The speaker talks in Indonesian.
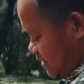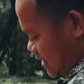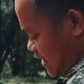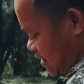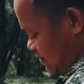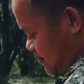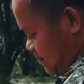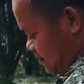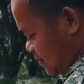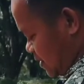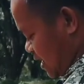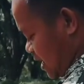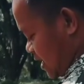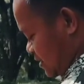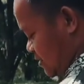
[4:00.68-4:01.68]
ya
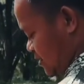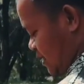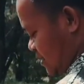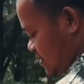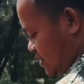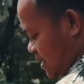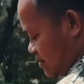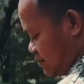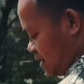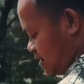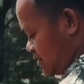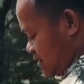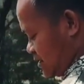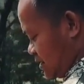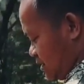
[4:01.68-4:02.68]
nah, dengan senapan
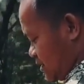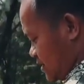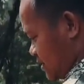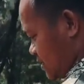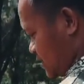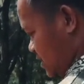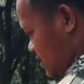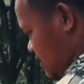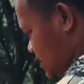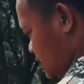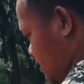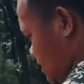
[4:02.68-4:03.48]
se